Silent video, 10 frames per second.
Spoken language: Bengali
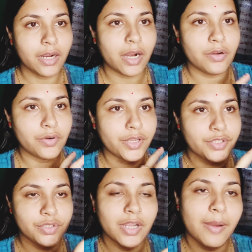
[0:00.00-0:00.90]
কারণ
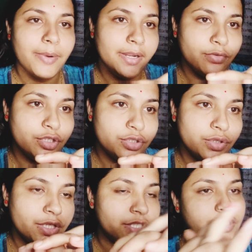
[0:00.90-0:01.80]
অনেকজনে আবার রিকোয়েস্ট
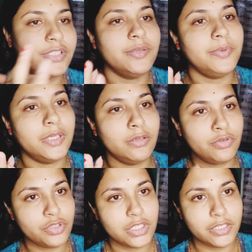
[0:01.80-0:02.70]
করেছে দিদি
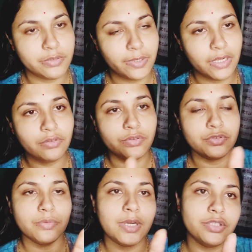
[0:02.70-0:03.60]
পিকনিক চ্যালেঞ্জ বানাও তো
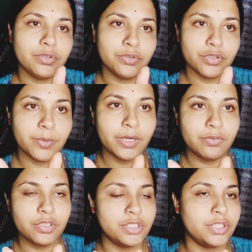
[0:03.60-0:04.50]
সবার জন্য সবার
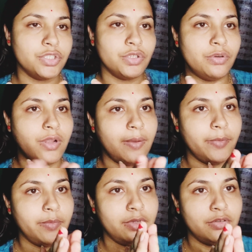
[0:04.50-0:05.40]
রিকোয়েস্টের জন্য
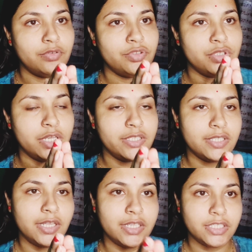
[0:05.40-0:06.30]
আমি পিকনিক চ্যালেঞ্জ
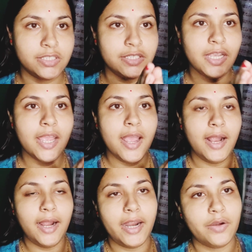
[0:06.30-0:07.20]
নিয়ে এসেছি
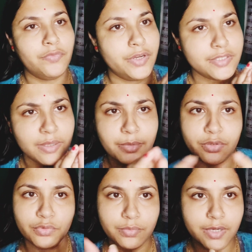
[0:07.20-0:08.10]
আর ফ্রেন্ডস আমি
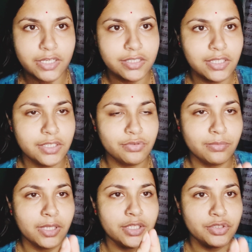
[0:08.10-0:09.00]
টুথব্রাশ চ্যালেঞ্জ
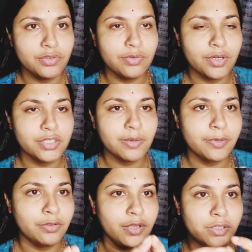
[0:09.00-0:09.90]
তোমাদের জন্য করেছিলাম
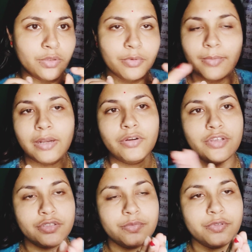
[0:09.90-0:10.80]
কিন্তু একদমই ভালো
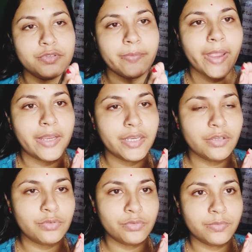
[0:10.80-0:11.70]
রেসপন্স পাইনি
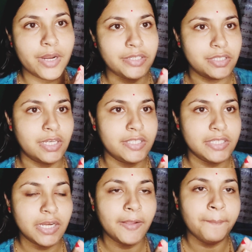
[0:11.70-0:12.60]
টুথব্রাশ
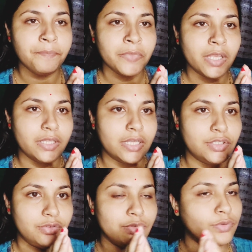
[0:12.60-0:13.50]
চ্যালেঞ্জের তার
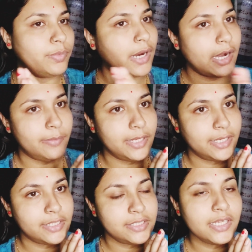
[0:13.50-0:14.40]
জন্য খুব খারাপ
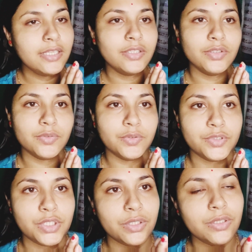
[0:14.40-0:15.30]
লেগেছে তো
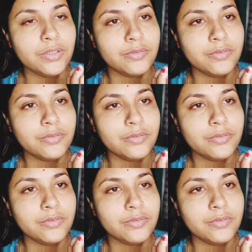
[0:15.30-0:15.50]
চলো